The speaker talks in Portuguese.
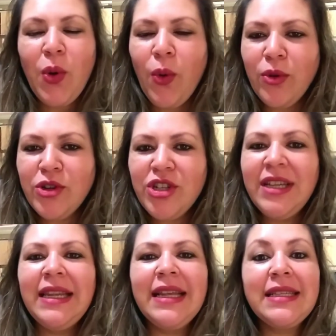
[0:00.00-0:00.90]

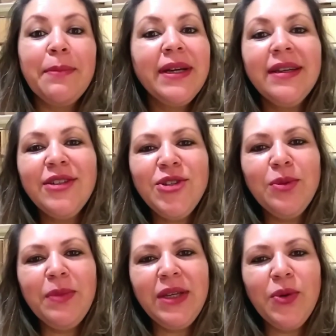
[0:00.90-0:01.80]
hoje, nessa manhã de
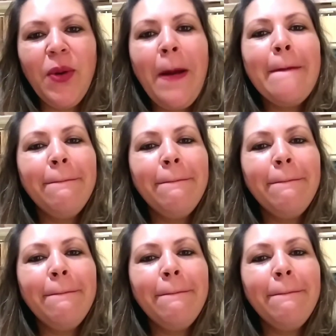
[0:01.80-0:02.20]
domingo,